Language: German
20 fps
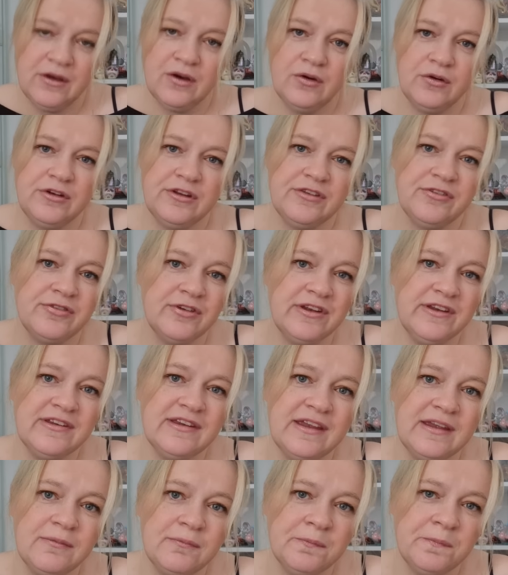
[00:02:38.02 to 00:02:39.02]
Und ich finde es
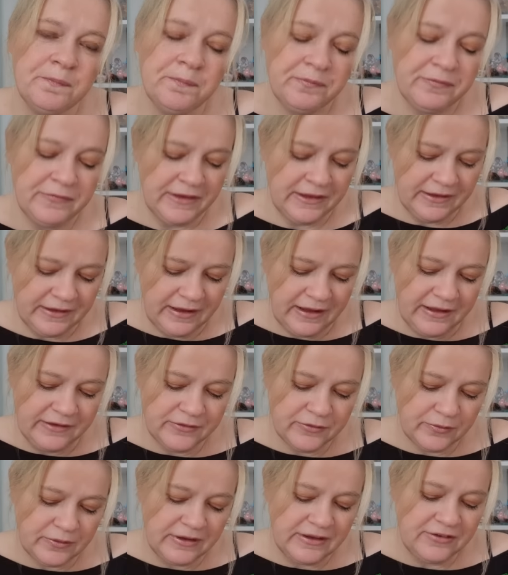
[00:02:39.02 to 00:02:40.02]
ihm,
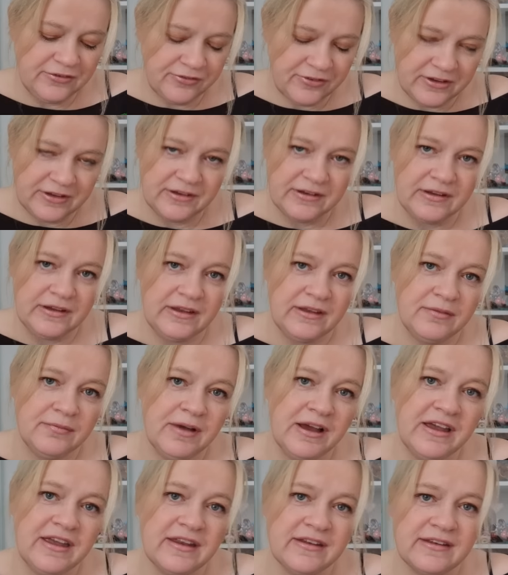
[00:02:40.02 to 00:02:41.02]
also ich finde, ich
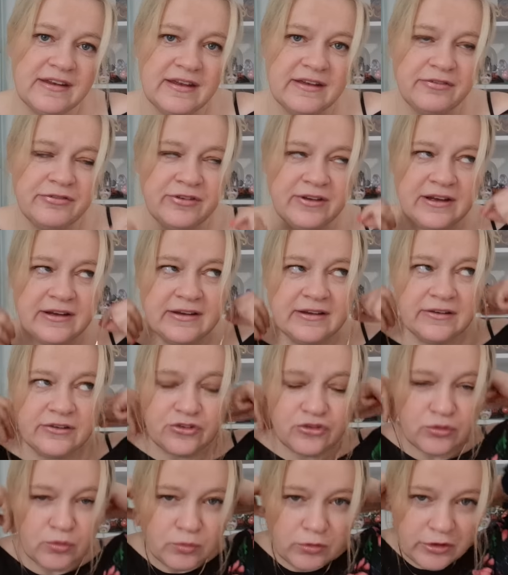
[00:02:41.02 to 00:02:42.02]
mache ja sehr viele
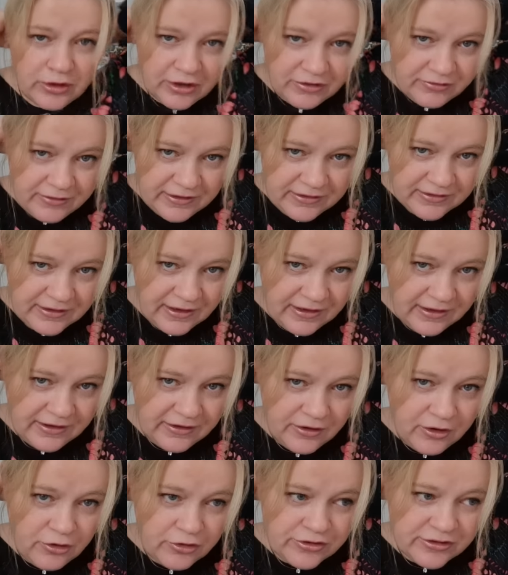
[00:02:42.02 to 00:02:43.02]

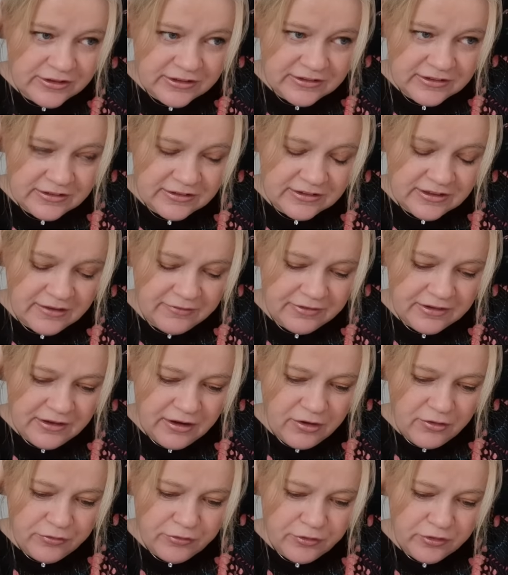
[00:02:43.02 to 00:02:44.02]
Schmuck-Adventskalender, auch dieses Jahr
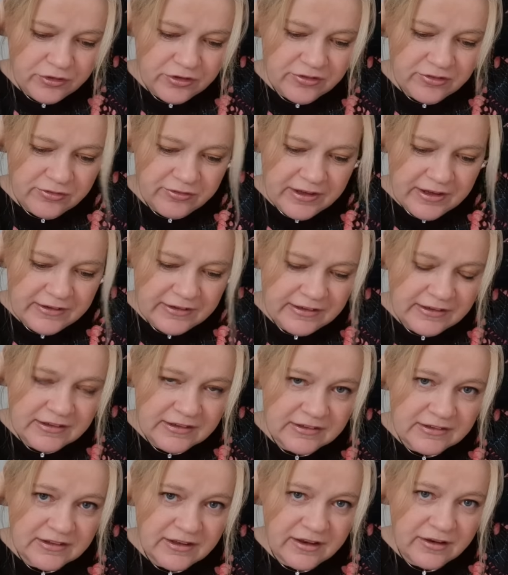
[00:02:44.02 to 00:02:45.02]
wieder auf. Und es werden
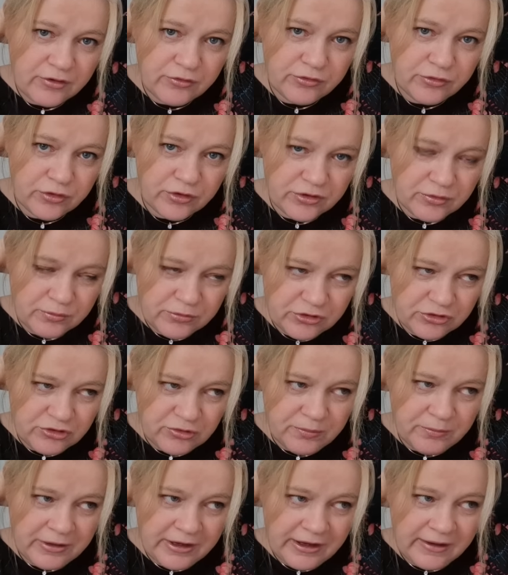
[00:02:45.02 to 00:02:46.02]
jedes Jahr geführt ein
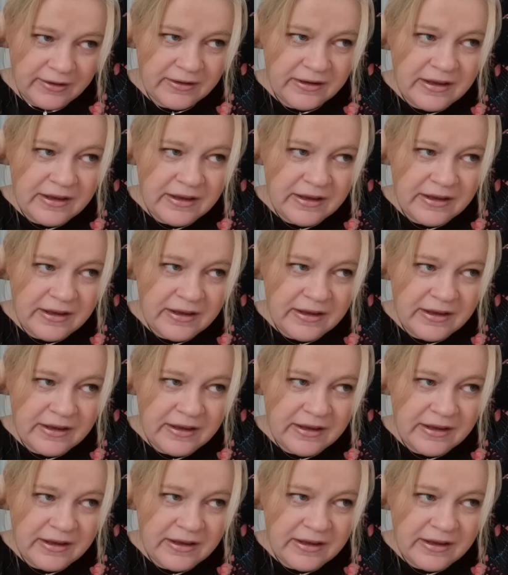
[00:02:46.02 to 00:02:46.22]
bisschen mehr.